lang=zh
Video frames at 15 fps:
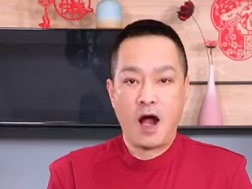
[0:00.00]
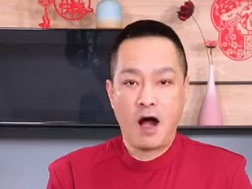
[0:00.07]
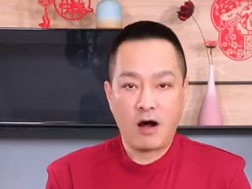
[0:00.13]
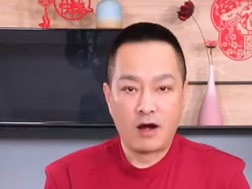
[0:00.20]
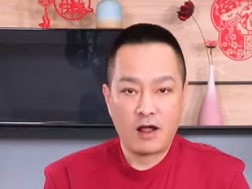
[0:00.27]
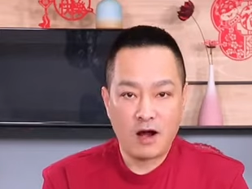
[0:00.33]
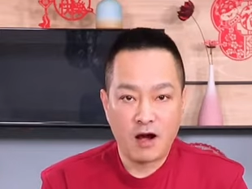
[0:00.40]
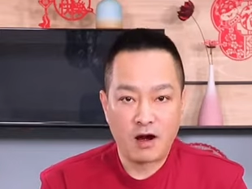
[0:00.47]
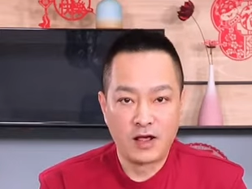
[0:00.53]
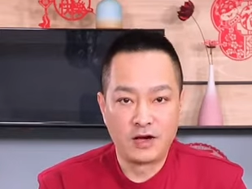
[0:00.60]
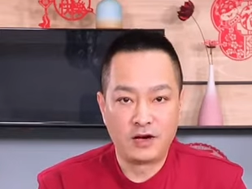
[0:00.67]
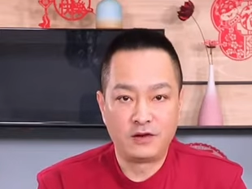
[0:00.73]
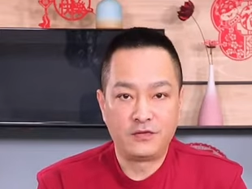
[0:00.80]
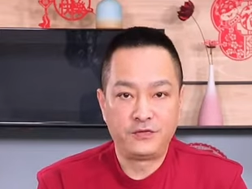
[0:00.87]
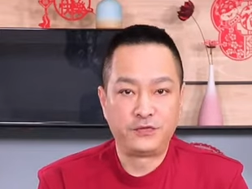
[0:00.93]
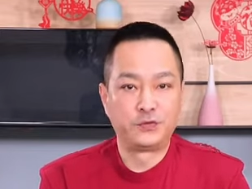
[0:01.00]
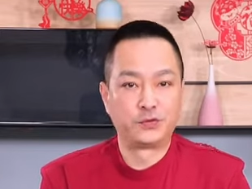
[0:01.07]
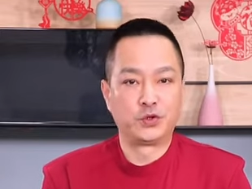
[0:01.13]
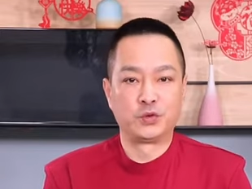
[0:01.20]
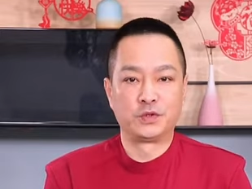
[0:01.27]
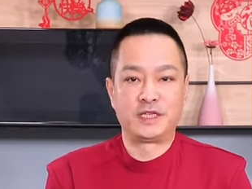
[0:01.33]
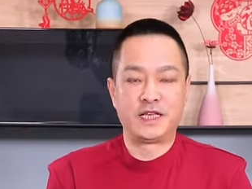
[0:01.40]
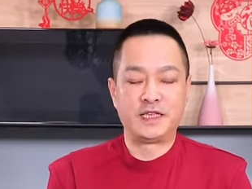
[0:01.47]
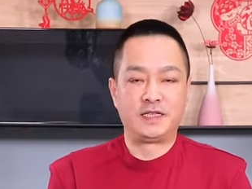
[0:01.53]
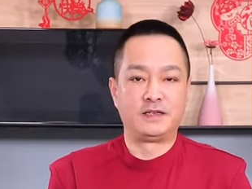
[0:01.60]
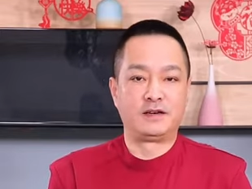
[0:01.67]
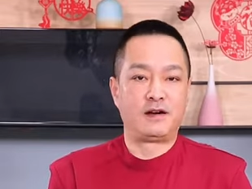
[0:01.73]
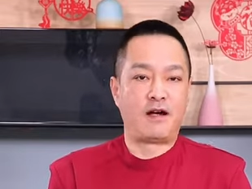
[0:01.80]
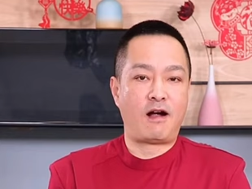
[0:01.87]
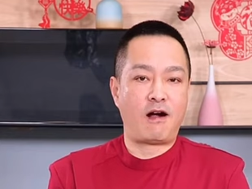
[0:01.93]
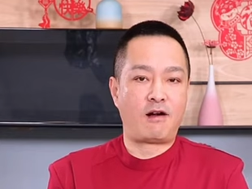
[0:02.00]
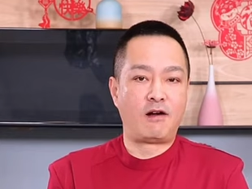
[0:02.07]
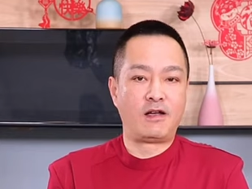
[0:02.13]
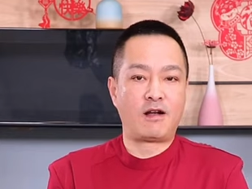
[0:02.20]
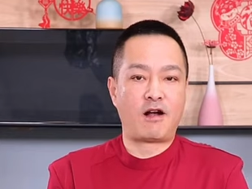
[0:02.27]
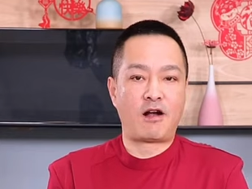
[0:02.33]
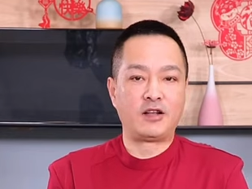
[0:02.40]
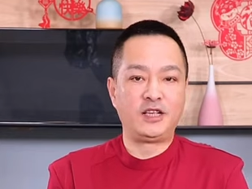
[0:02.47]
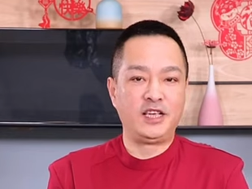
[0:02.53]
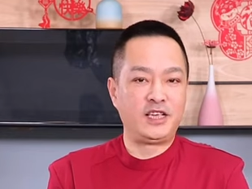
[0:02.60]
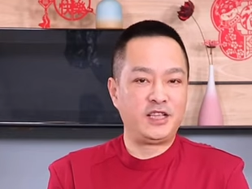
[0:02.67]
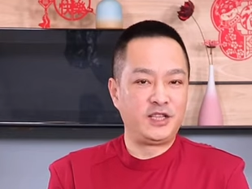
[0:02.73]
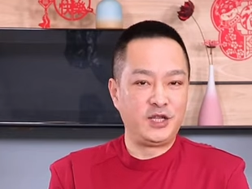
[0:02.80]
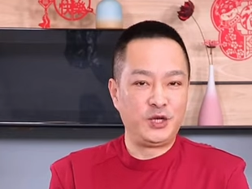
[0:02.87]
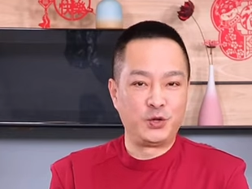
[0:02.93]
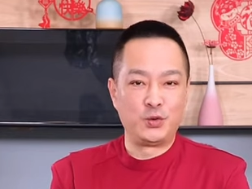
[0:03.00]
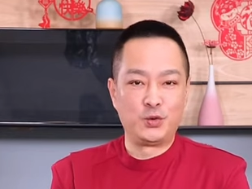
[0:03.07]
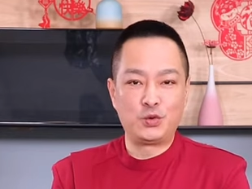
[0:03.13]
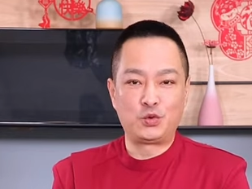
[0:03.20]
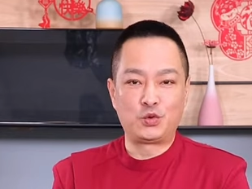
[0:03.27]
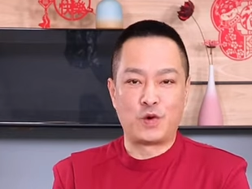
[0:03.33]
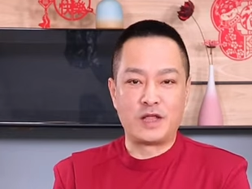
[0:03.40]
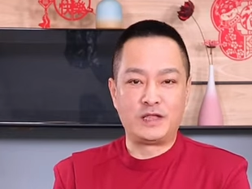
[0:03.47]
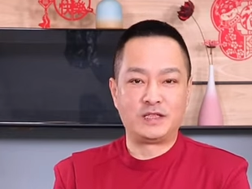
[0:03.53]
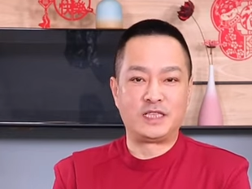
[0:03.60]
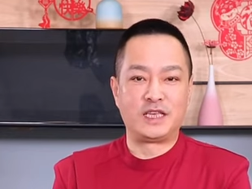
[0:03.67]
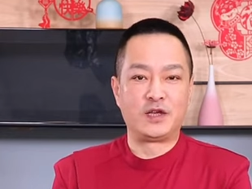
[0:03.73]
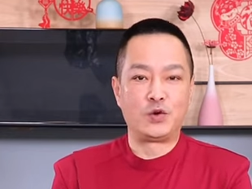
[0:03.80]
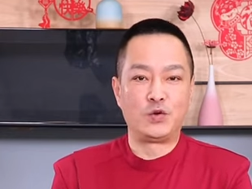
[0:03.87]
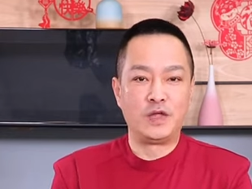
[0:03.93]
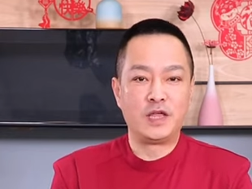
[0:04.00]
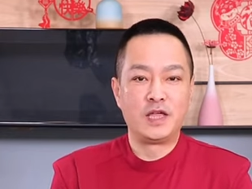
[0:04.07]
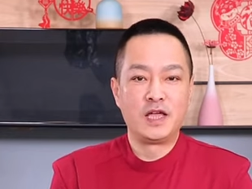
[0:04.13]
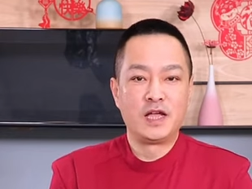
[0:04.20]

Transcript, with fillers: 二零二零负重前行，二零二一扭转乾坤。